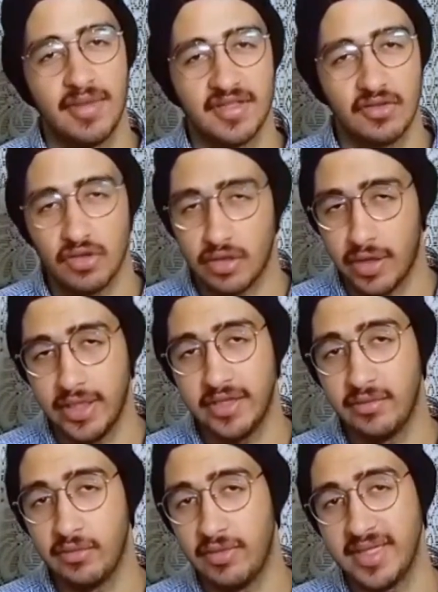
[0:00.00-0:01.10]
بس النسخه الوحيده
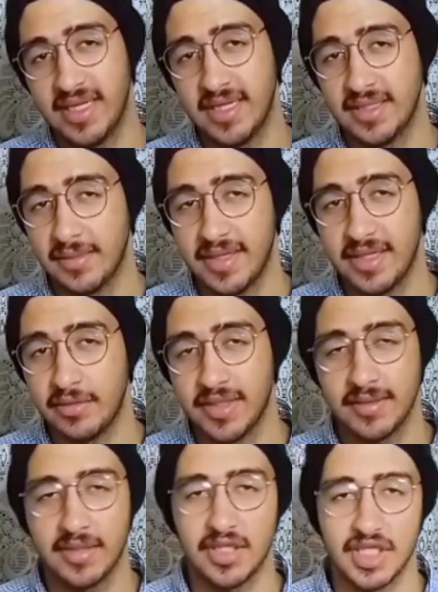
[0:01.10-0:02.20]
للموبايل ده 8
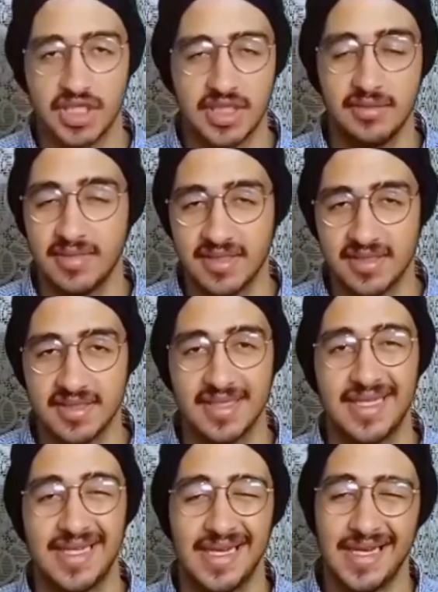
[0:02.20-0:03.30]
و128 بس
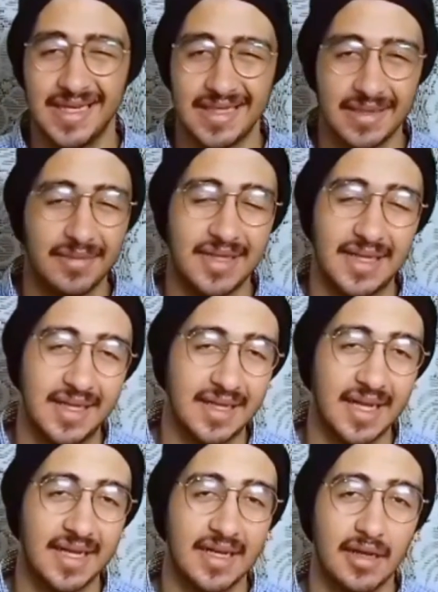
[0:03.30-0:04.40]
اللي تم الاعلان
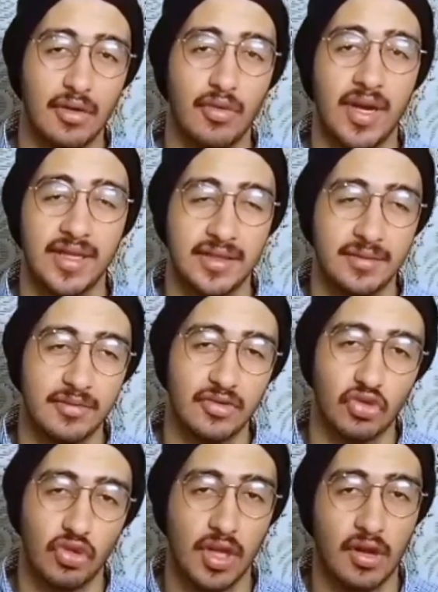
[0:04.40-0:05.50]
عنها وهيتم
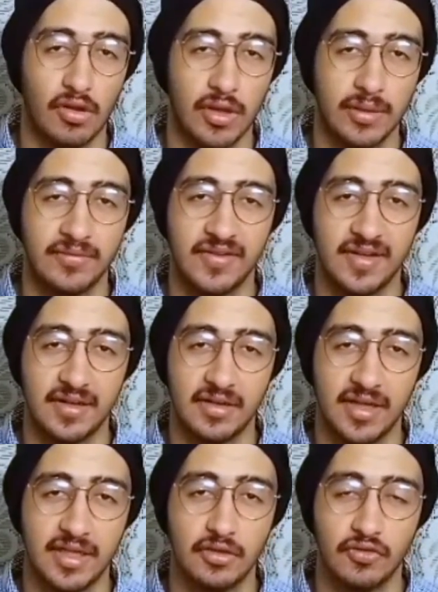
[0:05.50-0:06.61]
نزولها قريب في
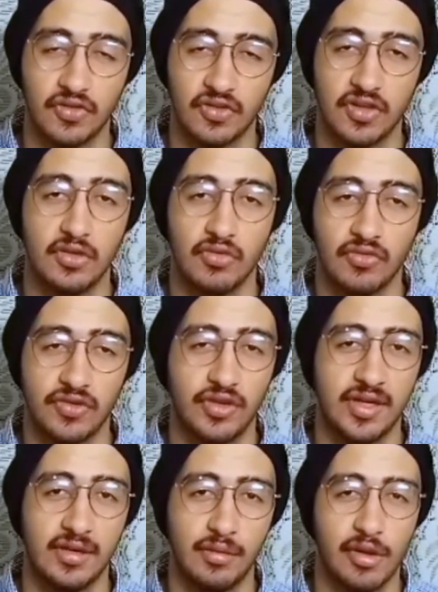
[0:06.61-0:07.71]
الهند وفي الصين وفي
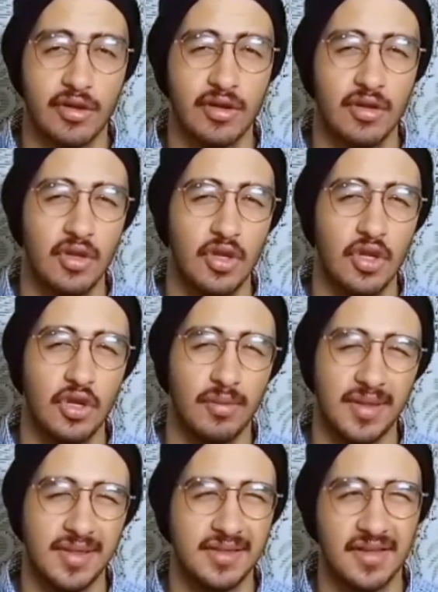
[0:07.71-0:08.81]
الدول اللي بره
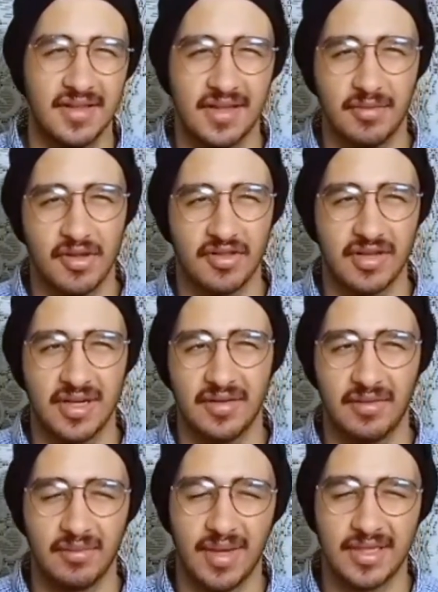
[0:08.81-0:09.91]
بعدين تنزل مصر هنا
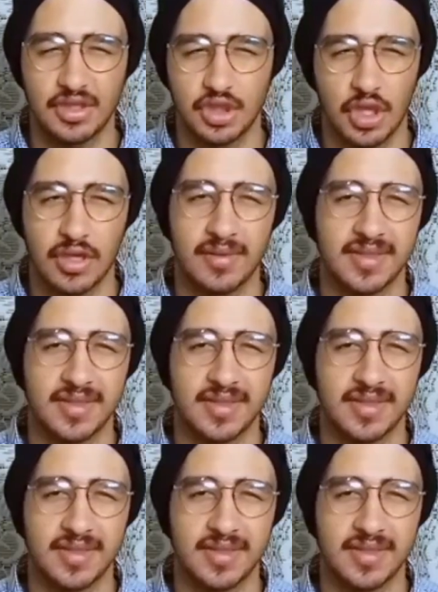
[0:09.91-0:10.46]
بعد شهر